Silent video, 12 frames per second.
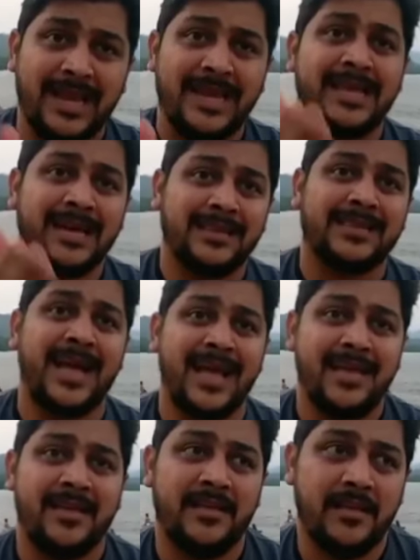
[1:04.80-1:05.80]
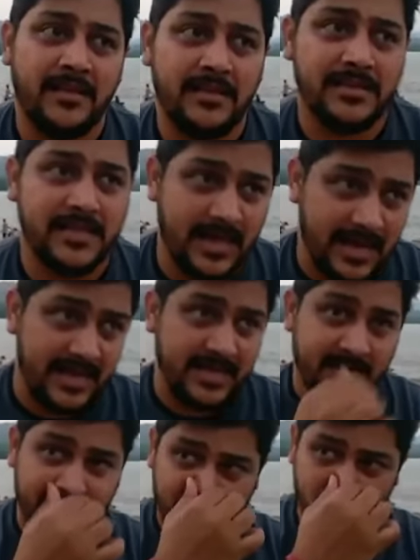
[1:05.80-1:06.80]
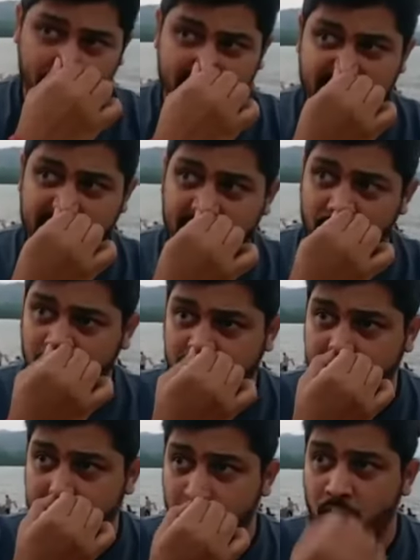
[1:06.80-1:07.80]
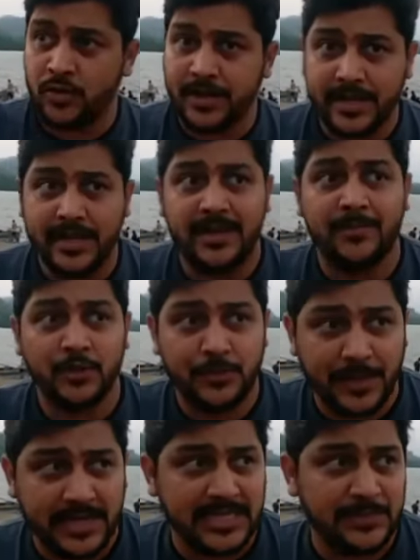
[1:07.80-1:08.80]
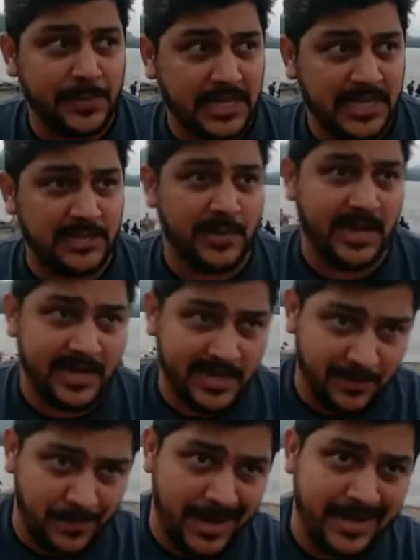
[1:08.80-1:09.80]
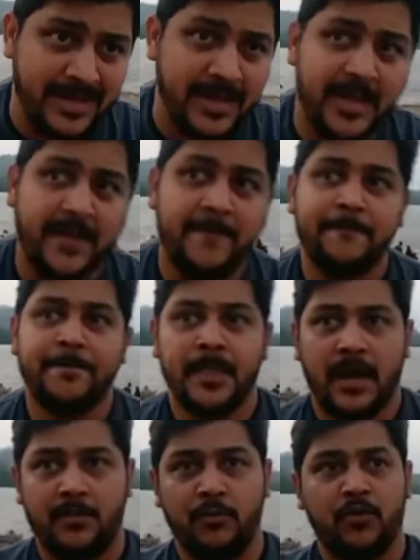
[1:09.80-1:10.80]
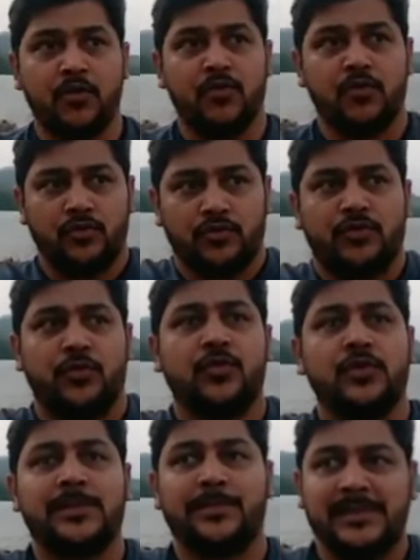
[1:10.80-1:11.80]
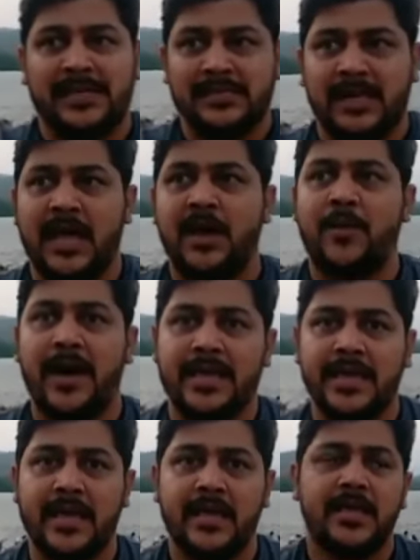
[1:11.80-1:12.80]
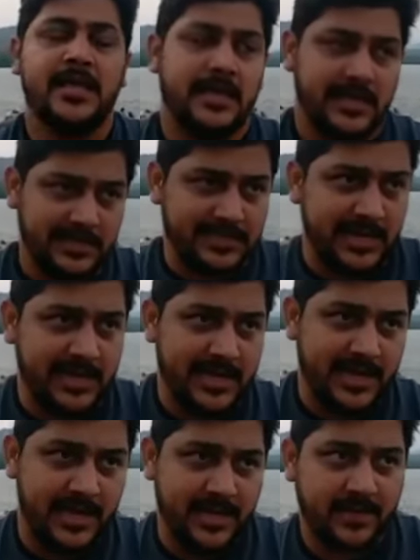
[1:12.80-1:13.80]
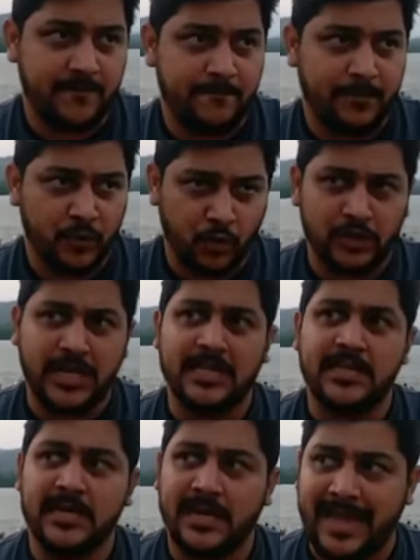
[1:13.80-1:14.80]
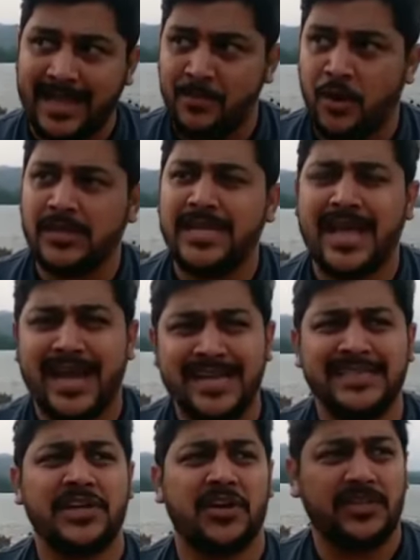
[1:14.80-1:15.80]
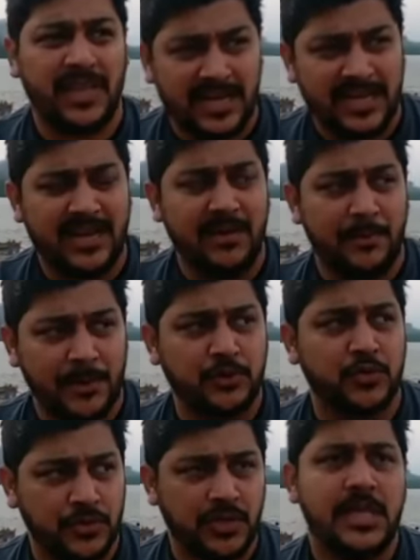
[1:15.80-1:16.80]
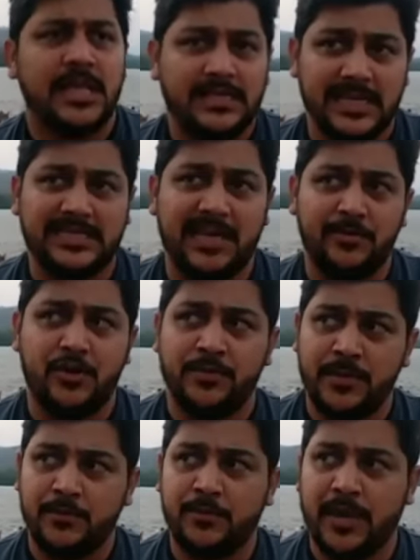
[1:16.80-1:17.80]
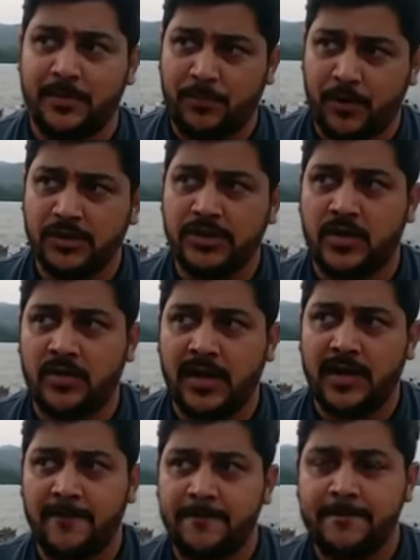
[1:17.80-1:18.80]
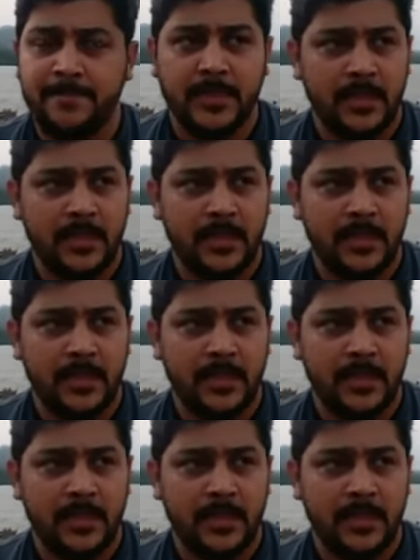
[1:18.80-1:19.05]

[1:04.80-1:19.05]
ये दलाली करता है ये दलाली करके जो बेच रहा है उसके लिए रोकने के लिए मुझ पर केस पे केस बनाने की प्लानिंग है हम लोगों को कुछ लोगों से पता चला है वहाँ के इसीलिए दो चार दिन का टाइम और जाएगा इन ताला कल परसों जैसा भी हो मैं मुमरा पहुँच जाऊँगा